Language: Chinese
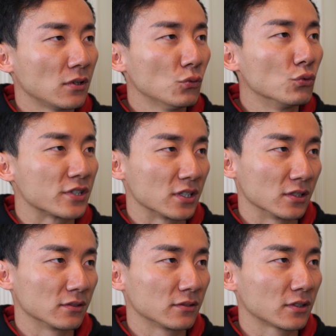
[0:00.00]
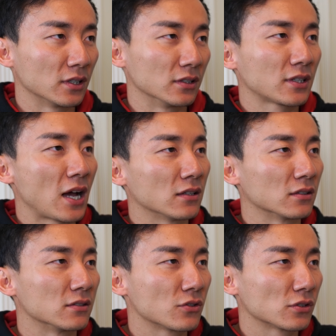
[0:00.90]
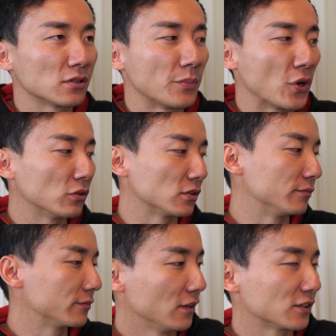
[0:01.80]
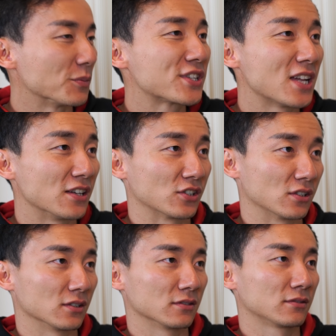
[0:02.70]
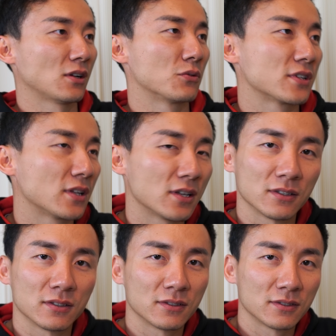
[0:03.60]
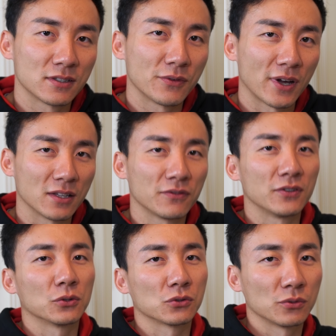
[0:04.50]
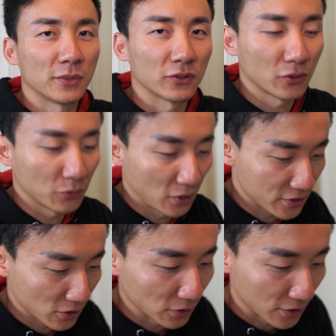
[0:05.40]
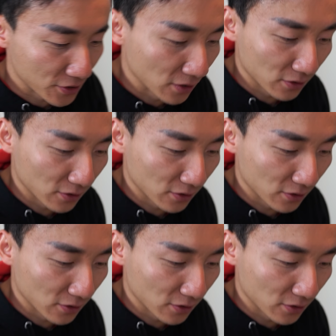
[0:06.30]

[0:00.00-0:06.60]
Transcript: 悟性，可能看了就是没有。这么现实了，但我现在因为还在奋斗中嘛，所以我要接受点现